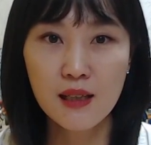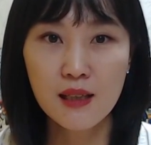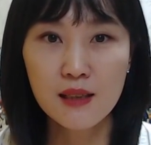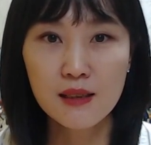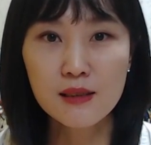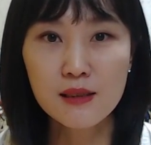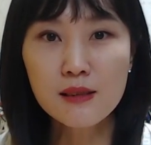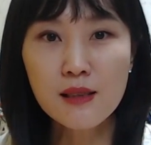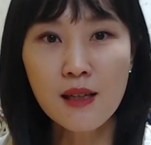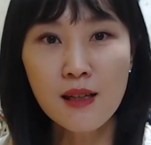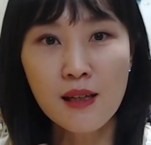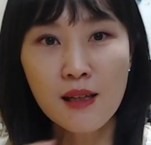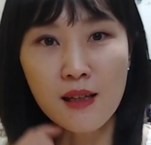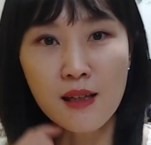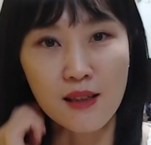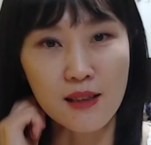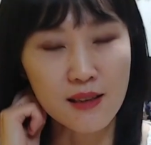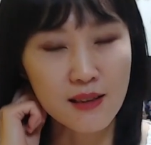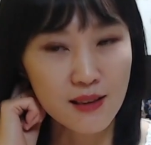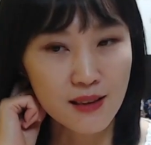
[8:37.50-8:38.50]

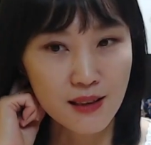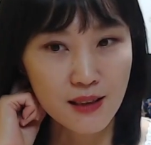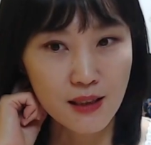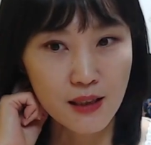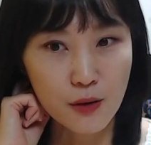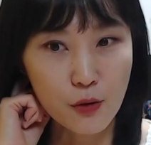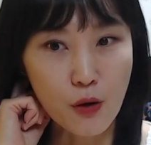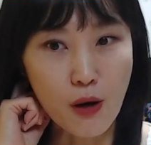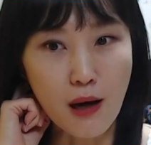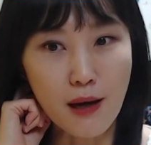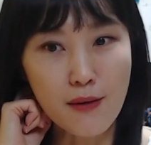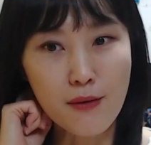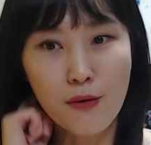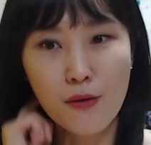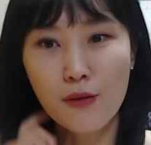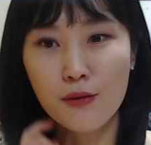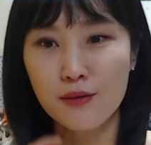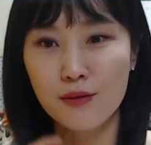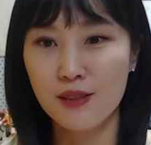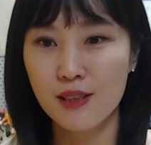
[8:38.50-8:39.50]
그게
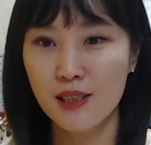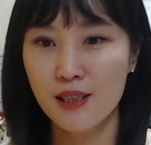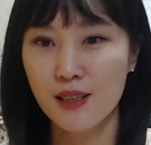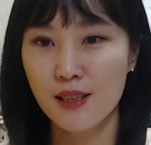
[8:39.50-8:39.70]
과연